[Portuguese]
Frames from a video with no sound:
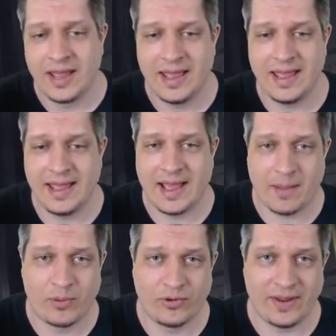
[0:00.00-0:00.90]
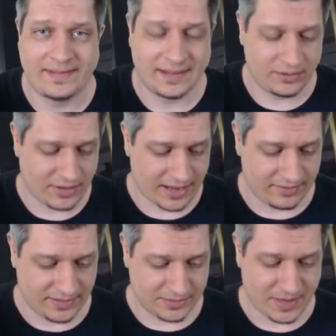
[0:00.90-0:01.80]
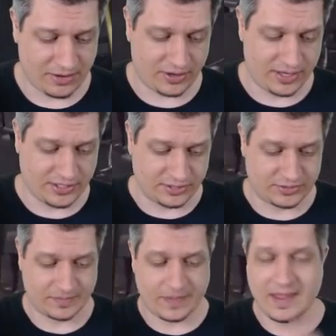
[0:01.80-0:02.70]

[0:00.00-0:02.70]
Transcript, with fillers: é, aproveitando cada vez melhor disso.